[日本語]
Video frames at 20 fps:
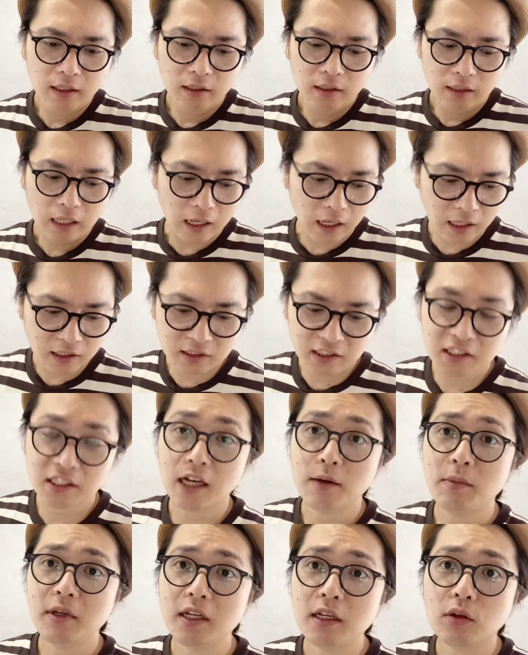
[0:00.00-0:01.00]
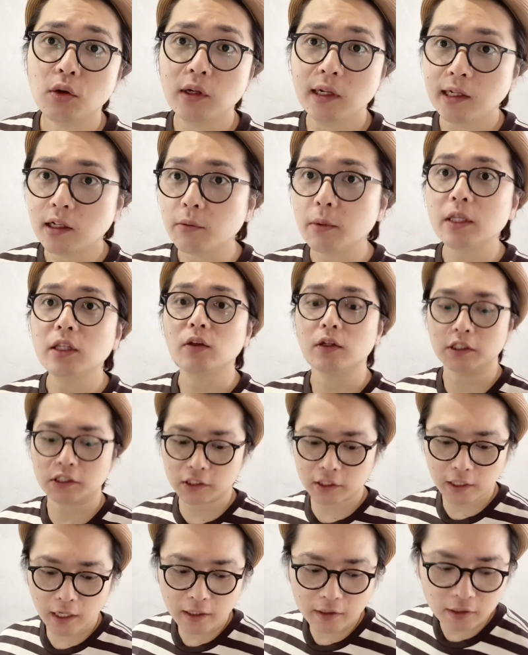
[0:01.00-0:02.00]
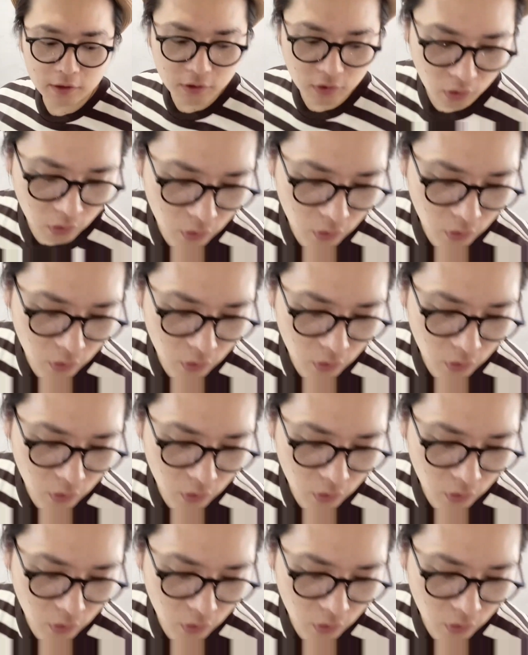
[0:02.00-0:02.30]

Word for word: ああちなみにトリートメントはしてないんですよ